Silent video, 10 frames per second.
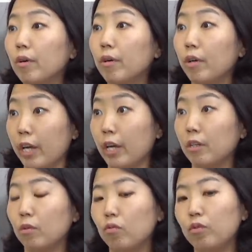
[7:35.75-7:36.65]
네. 예,
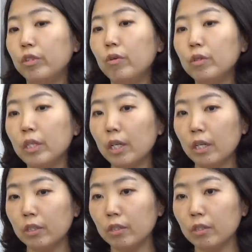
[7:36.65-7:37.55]
그래서 우리
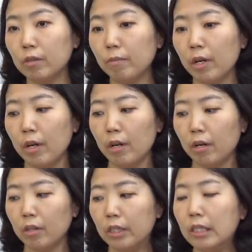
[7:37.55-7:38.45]
경제가 지금
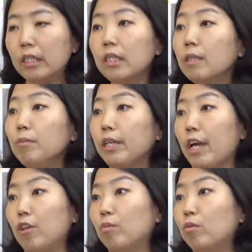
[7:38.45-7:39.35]
어, 실질금리
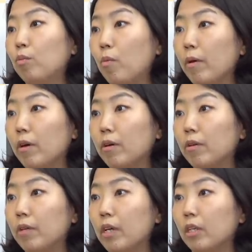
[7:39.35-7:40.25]
개념으로
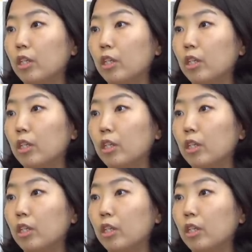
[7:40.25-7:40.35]
보면 예.